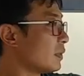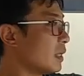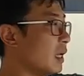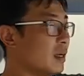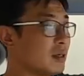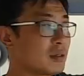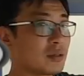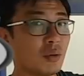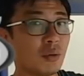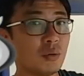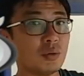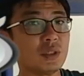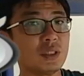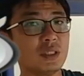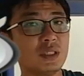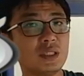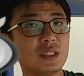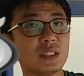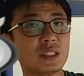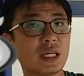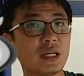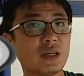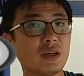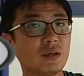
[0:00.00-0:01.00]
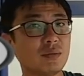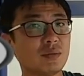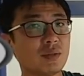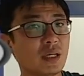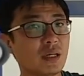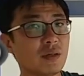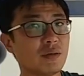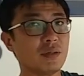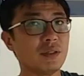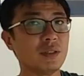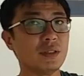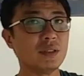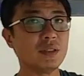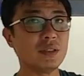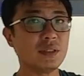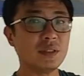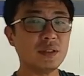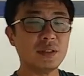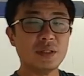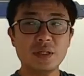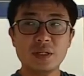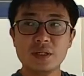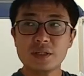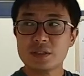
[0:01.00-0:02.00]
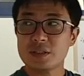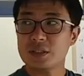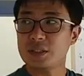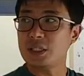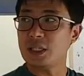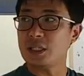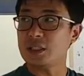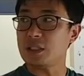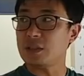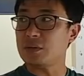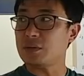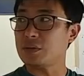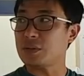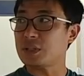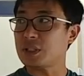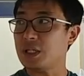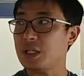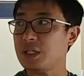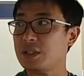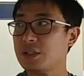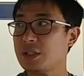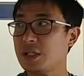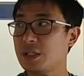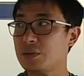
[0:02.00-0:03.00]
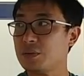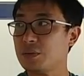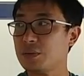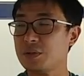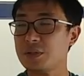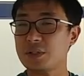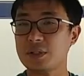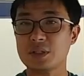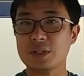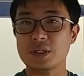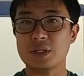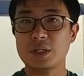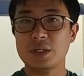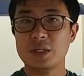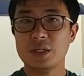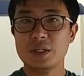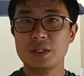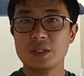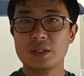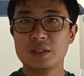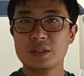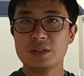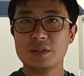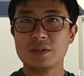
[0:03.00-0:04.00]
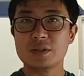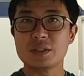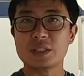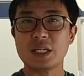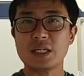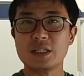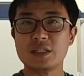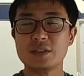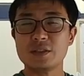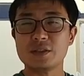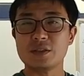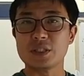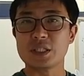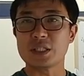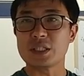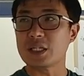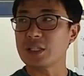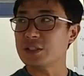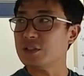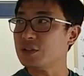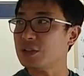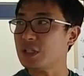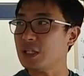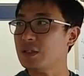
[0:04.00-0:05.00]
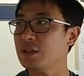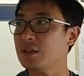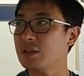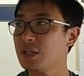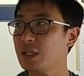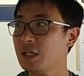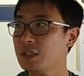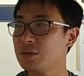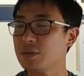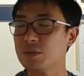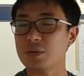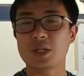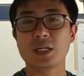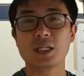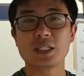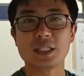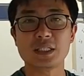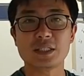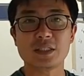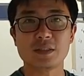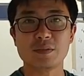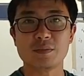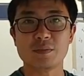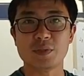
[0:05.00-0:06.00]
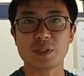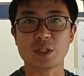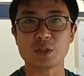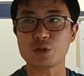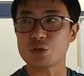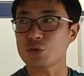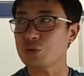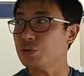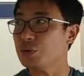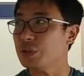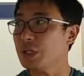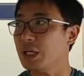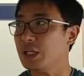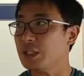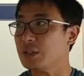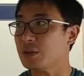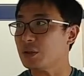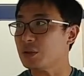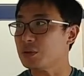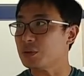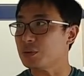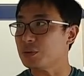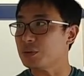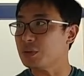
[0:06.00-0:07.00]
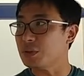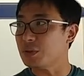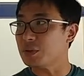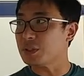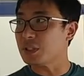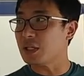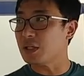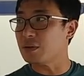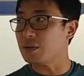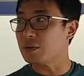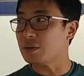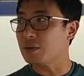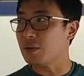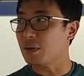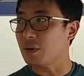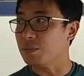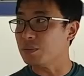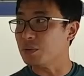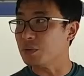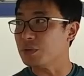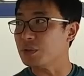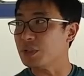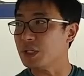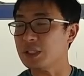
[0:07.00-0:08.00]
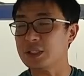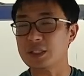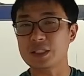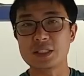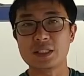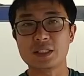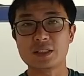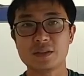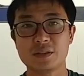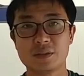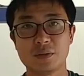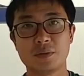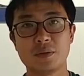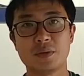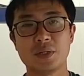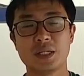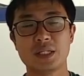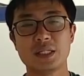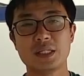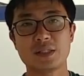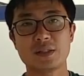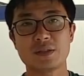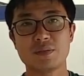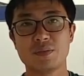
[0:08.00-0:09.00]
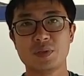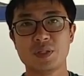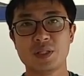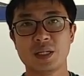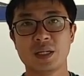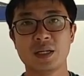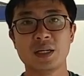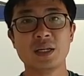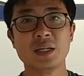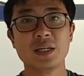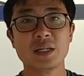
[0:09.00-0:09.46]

그래서 오늘 작업을 하고 있는 기아자동차의 셀토스 영상은 여기까지 촬영을 하도록 하겠습니다. 추후에 더 좋은 영상으로 업로드 해드리도록 하겠습니다.